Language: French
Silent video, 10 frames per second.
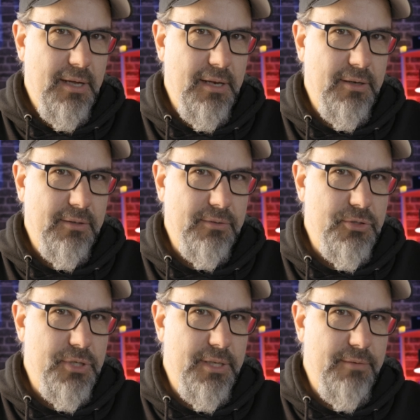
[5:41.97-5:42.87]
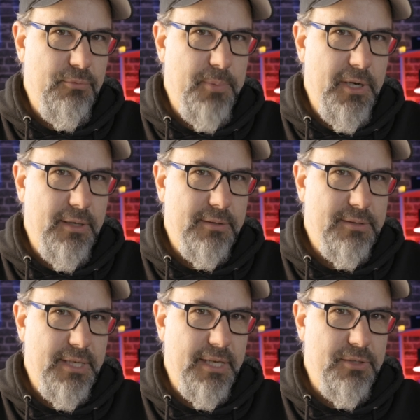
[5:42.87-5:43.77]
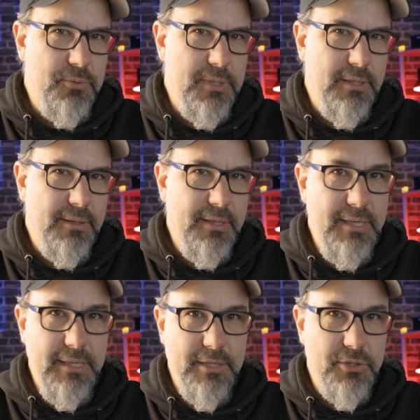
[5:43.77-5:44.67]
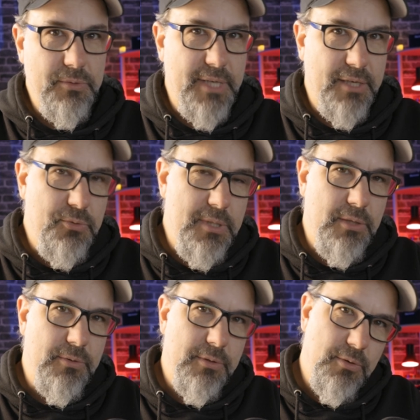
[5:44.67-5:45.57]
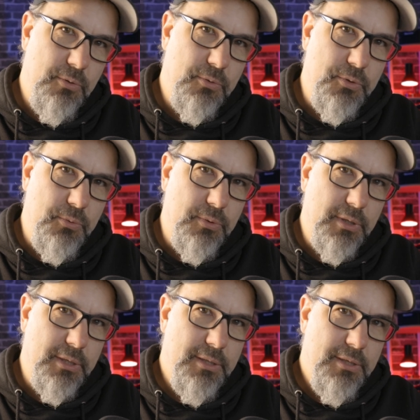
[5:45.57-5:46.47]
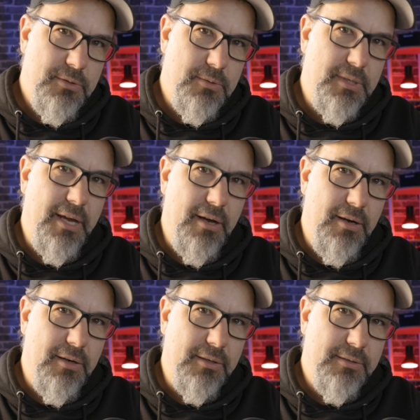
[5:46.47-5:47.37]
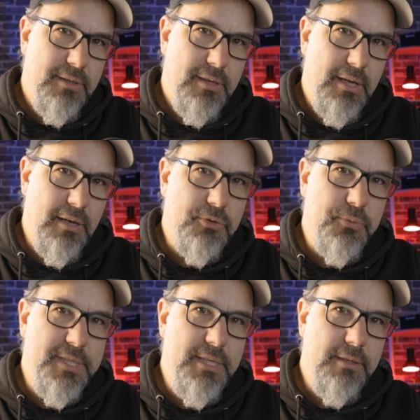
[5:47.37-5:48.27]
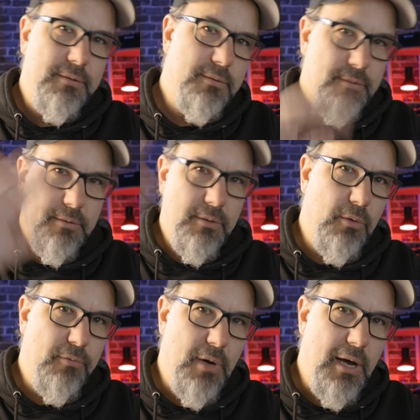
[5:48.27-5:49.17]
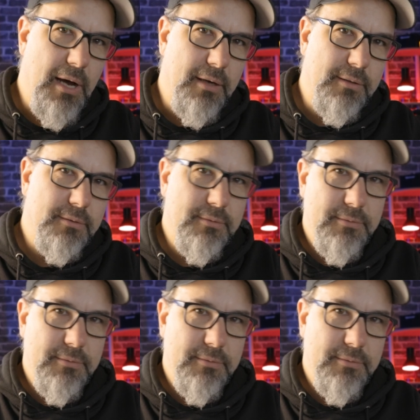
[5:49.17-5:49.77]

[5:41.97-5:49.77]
Alors ne gênez-vous pas, c'est gratuit. Et les choses gratuites, de nos jours, sont très rares. Alors je vous dis, au revoir.